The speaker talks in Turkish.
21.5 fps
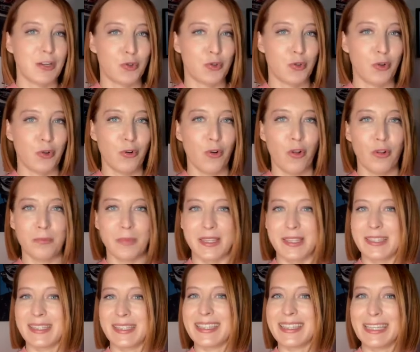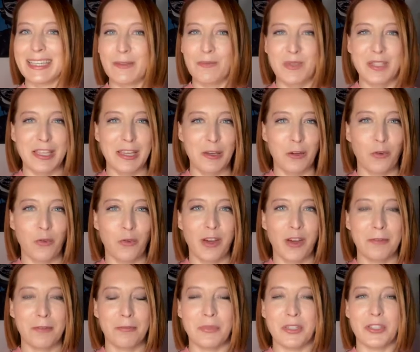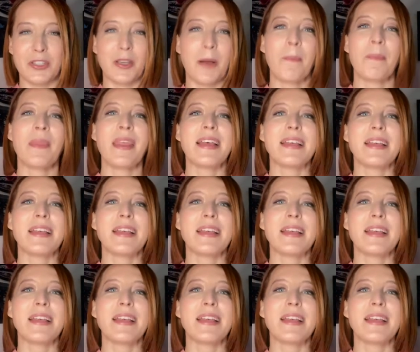şöyle olmasın, kimseye güvenmeyeceğim.